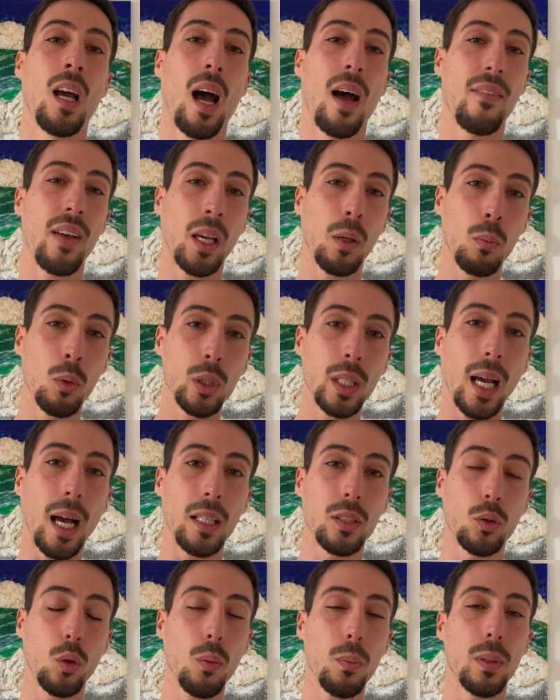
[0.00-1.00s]
avec
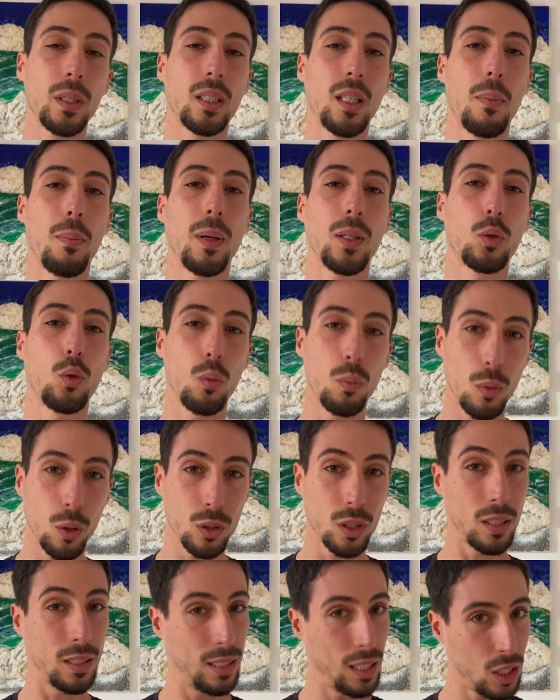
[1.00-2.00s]
modération, parce que pas tout le
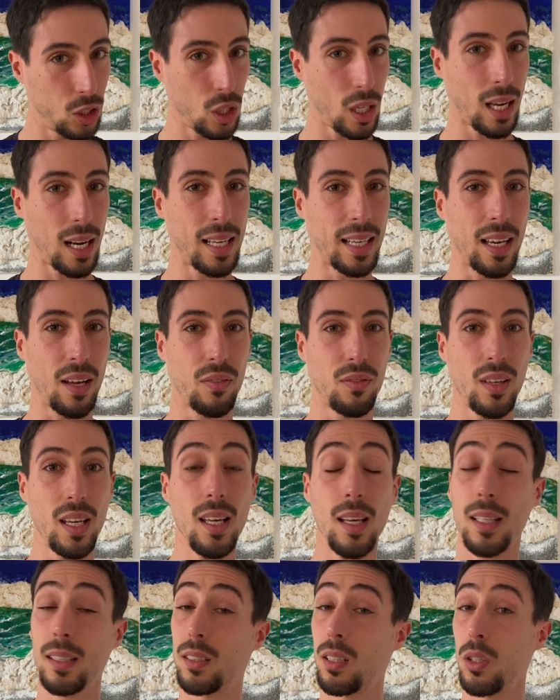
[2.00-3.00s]
monde digère le café.
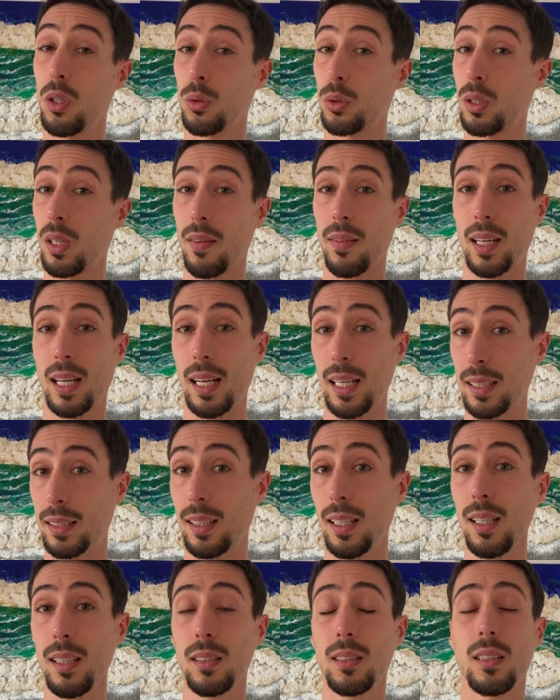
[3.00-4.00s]
Essayez aussi avec
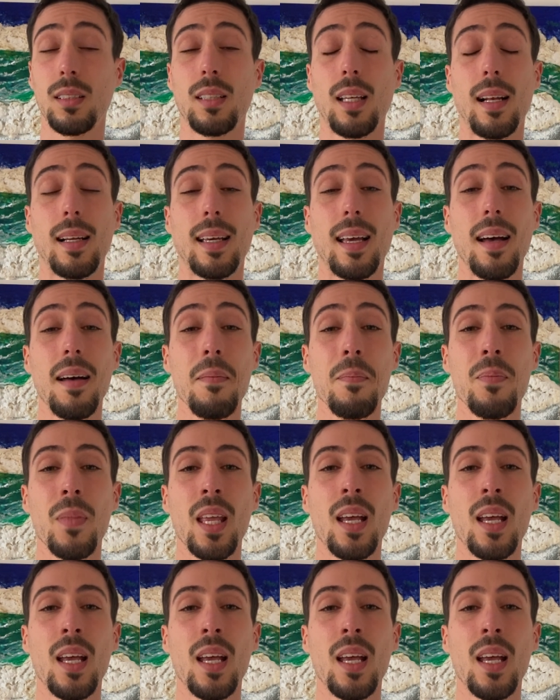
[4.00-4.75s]
l'été, si c'est le cas.